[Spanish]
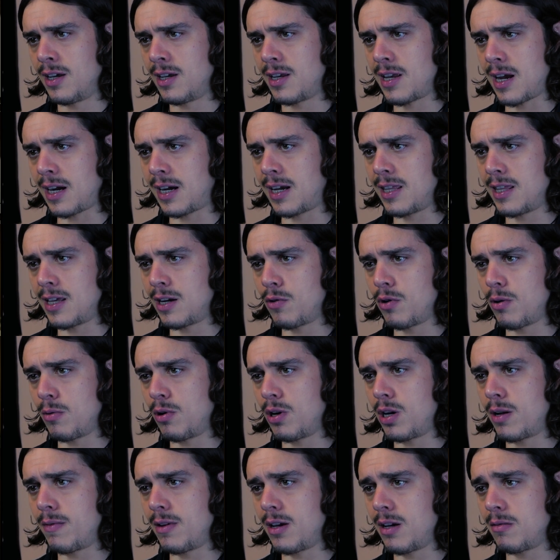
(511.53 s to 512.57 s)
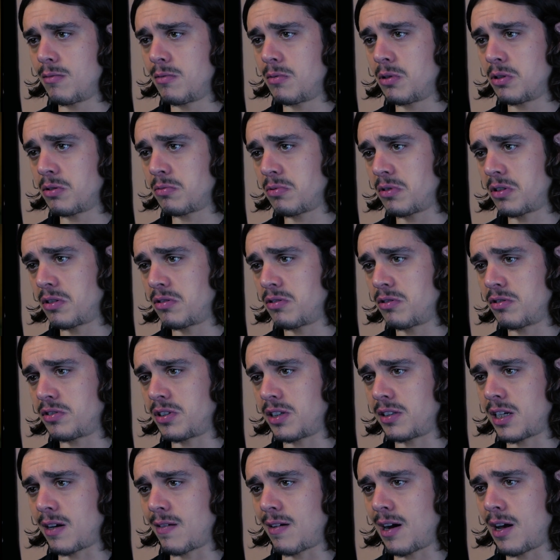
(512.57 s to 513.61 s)
Y aquí de nuevo le vemos, bueno, no
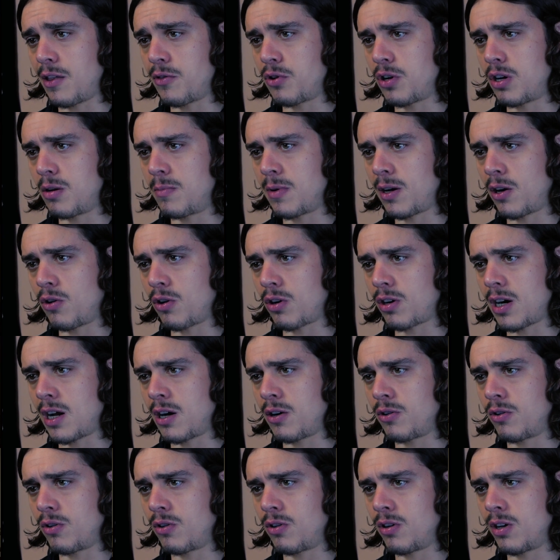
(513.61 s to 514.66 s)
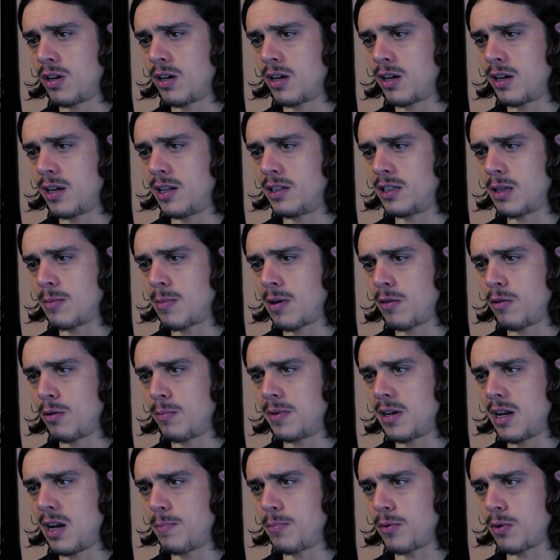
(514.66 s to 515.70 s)
está trabajando en el mejor rango eh, el tema
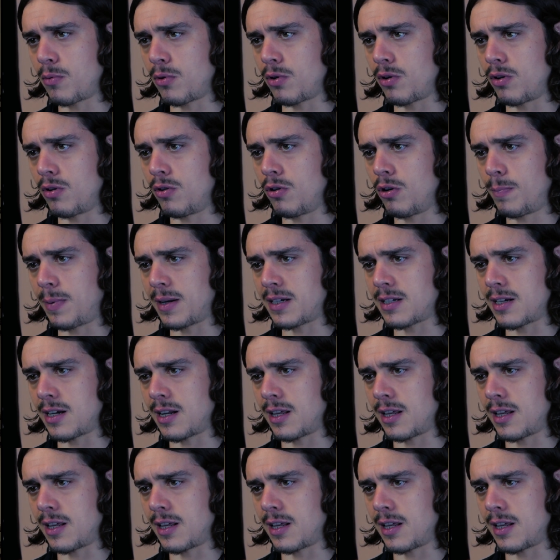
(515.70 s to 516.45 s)
abdominal, pero bueno, no pasa